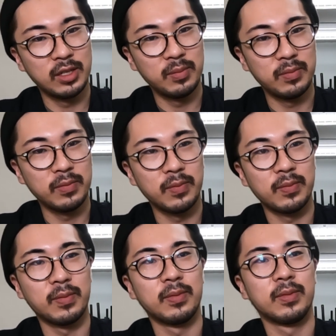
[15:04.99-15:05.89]
パドック
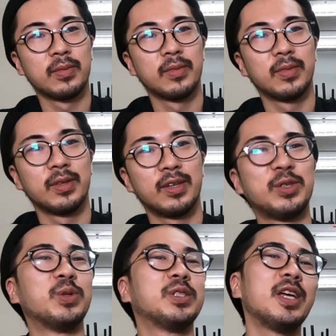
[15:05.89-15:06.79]
販売価格あ
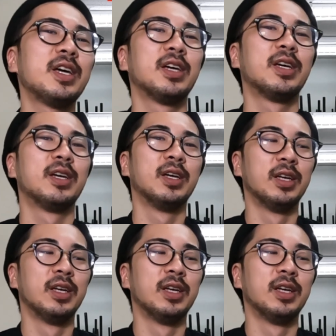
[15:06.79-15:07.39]
そうですね、はい、ま